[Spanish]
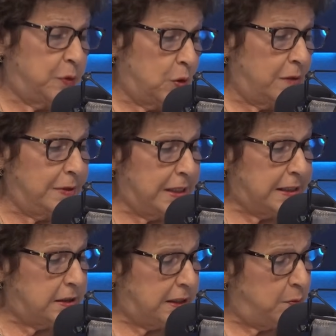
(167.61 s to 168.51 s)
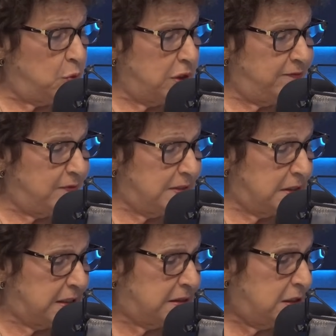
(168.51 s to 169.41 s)
Pero la verdad que está muy
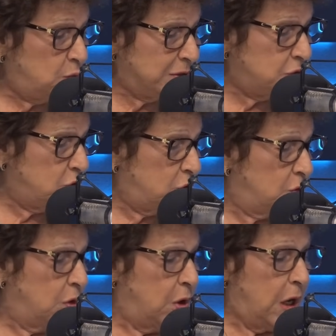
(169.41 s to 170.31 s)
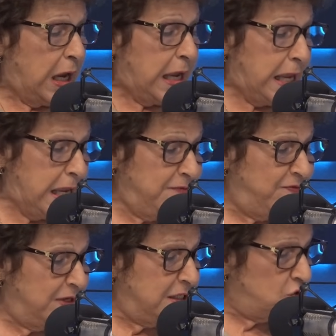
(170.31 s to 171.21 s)
difícil la situación en
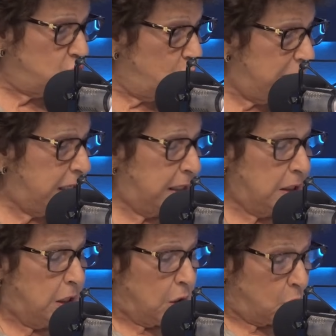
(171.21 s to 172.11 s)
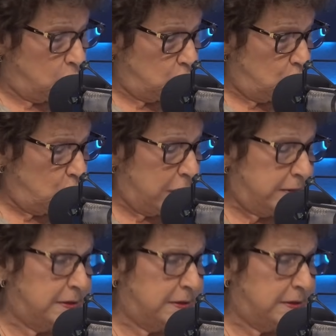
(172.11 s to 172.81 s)
Venezuela con todos